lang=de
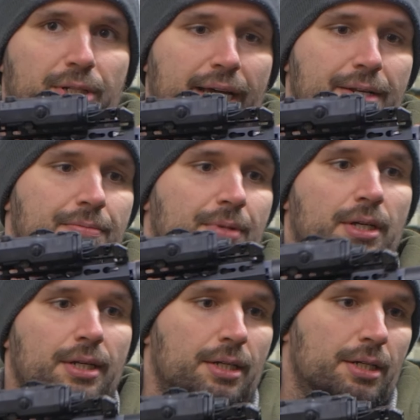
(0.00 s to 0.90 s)
rein.
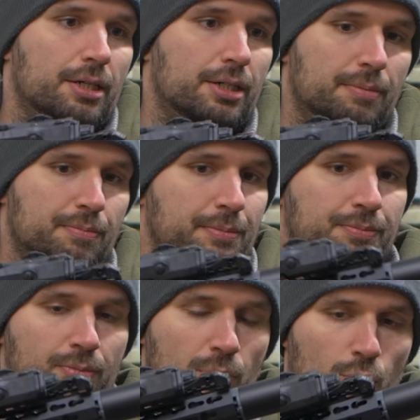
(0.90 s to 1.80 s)
Ähm,
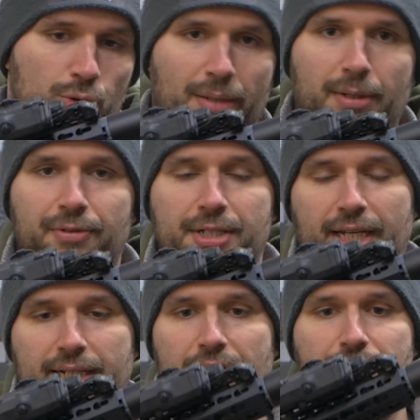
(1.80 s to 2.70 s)
und habe halt, wie
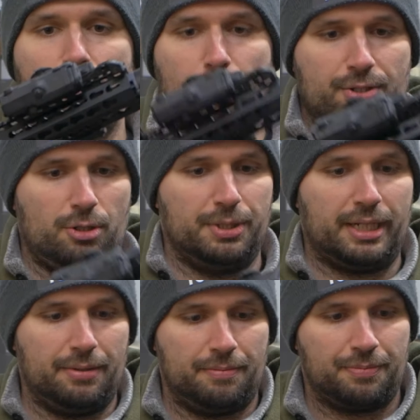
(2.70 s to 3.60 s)
gesagt, gleich den Tracer noch mit
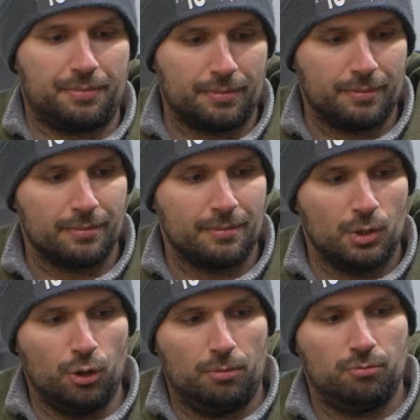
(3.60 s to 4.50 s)
dran.
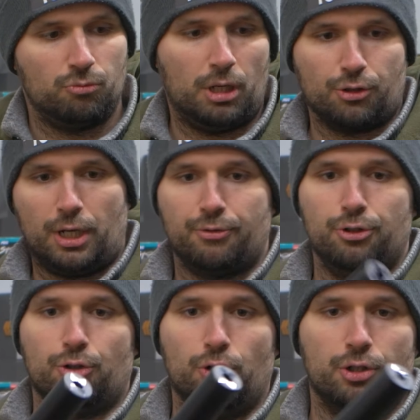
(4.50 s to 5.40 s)
Ja, also da finde
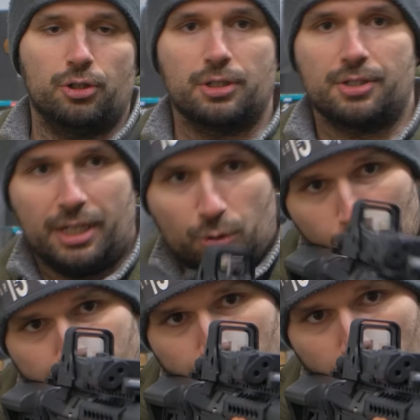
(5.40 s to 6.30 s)
ich auch sehr
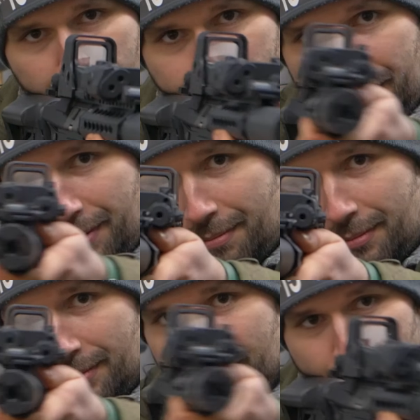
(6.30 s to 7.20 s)
cool von der Optik.
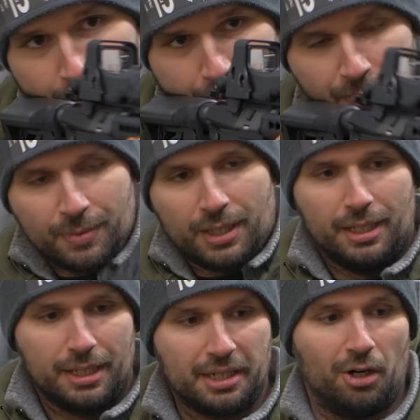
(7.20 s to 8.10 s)

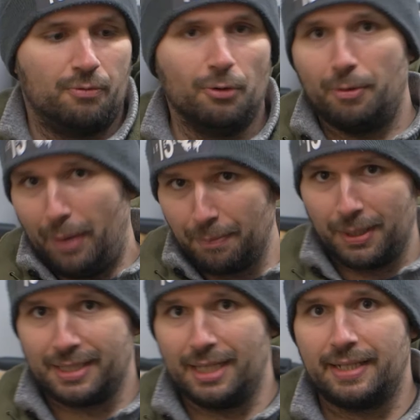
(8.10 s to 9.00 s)
Genau, wofür macht man
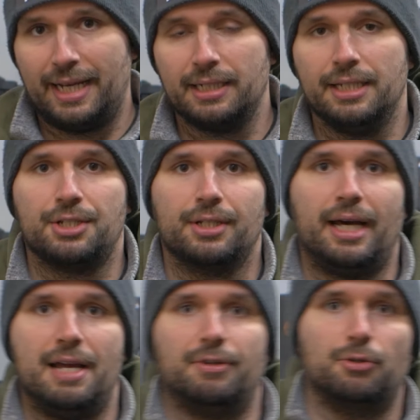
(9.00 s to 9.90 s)
das Ganze eigentlich?
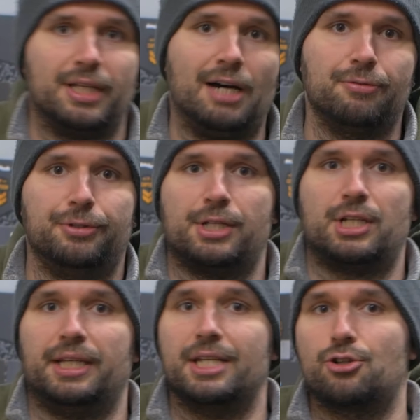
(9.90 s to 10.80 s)
Einfach nur dafür, dass ich
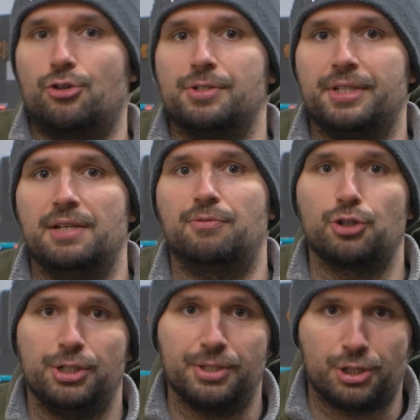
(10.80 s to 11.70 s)
halt richtig schön sehe, wo
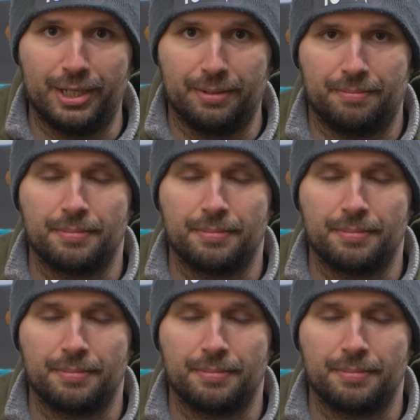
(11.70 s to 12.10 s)
schieße ich hin.